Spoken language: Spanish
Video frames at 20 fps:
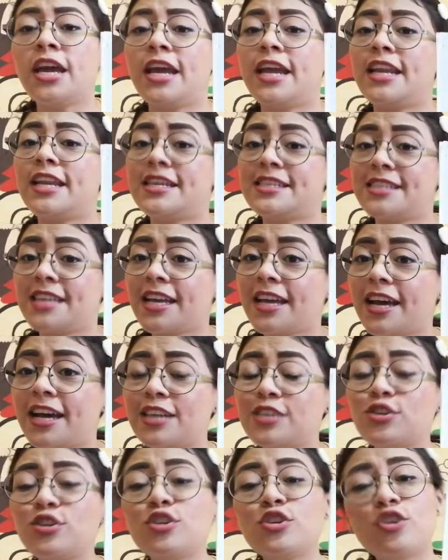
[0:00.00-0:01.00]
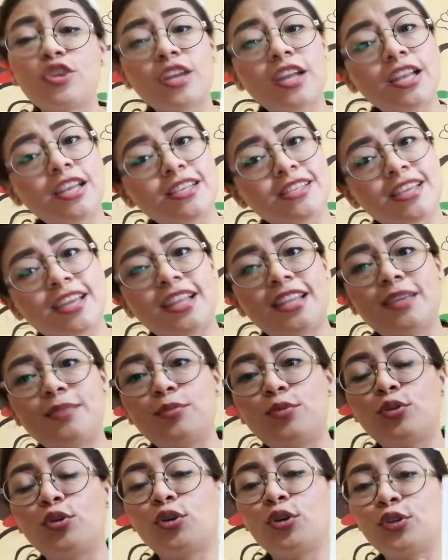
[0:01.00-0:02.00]
En este caso yo realicé el
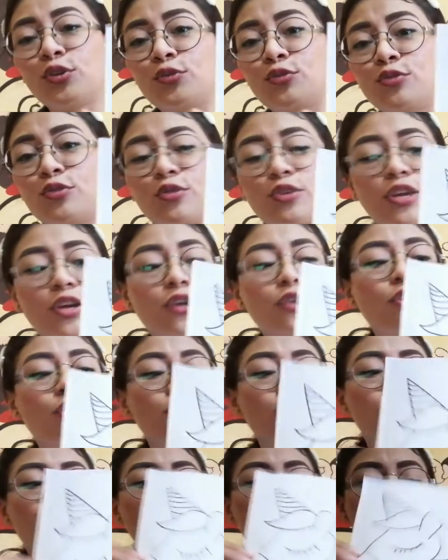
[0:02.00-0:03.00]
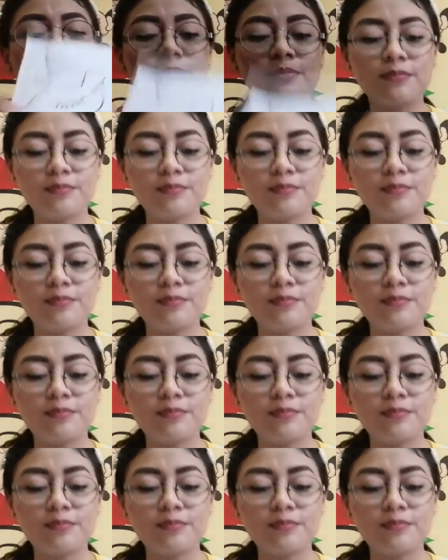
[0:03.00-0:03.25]
dibujo de un unicornio,